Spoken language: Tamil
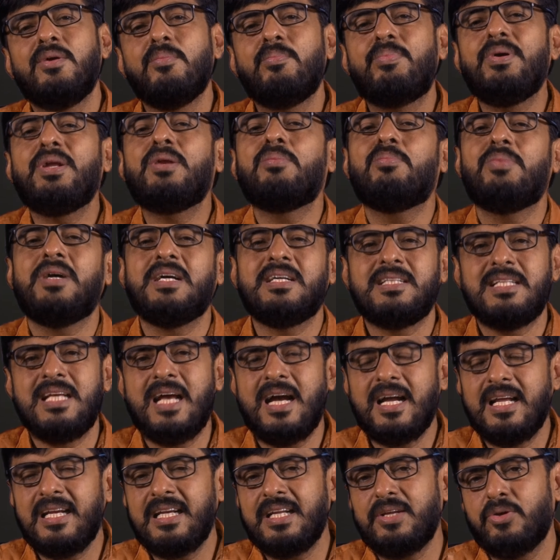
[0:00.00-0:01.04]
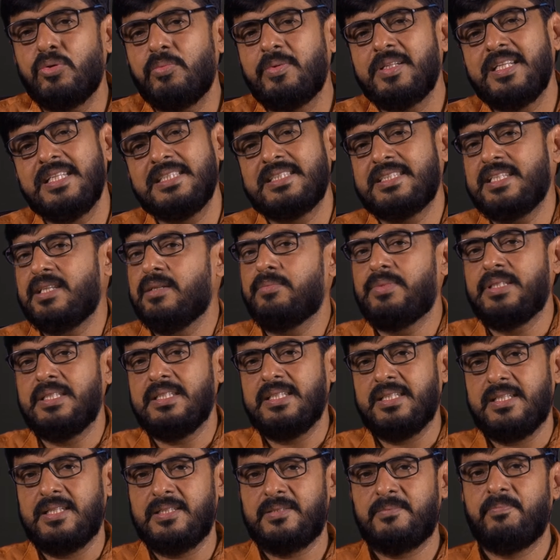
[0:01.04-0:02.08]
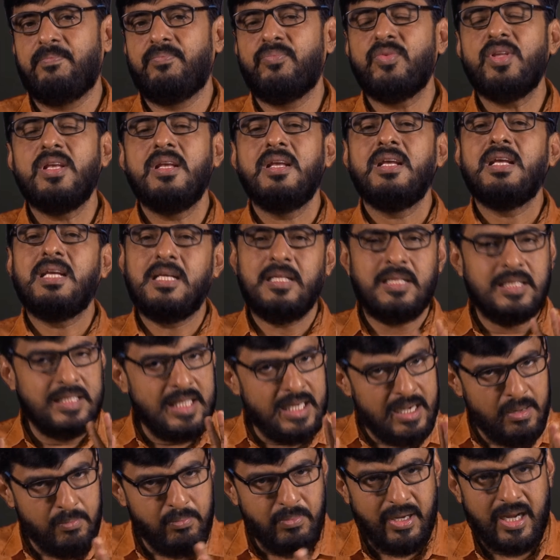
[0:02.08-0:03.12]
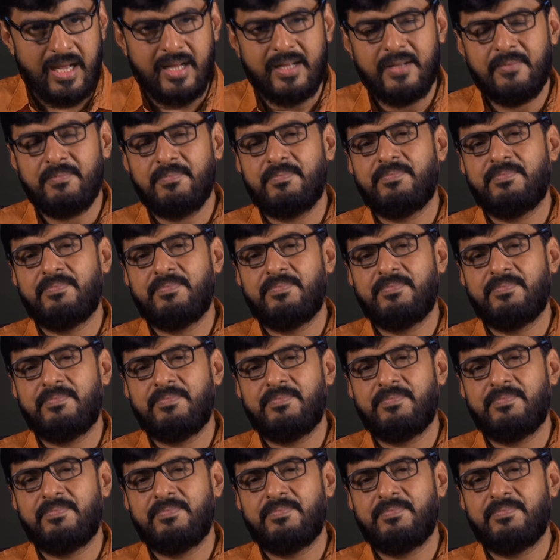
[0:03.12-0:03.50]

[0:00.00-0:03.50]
பெரும்பகுதியாக இன்னைக்கு உபதேசிக்கப்படுகிறது இதை தான் நம்புறாங்க